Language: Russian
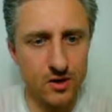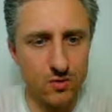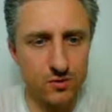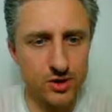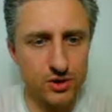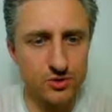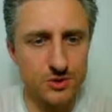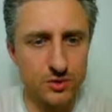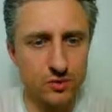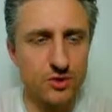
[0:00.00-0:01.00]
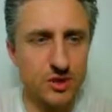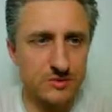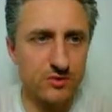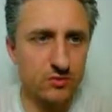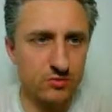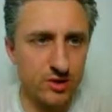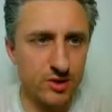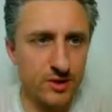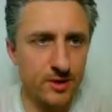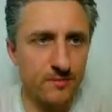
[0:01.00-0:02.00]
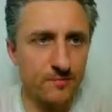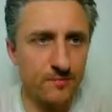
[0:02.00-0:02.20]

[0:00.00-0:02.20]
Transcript: окон, а еще свернуть и развернуть были. Да?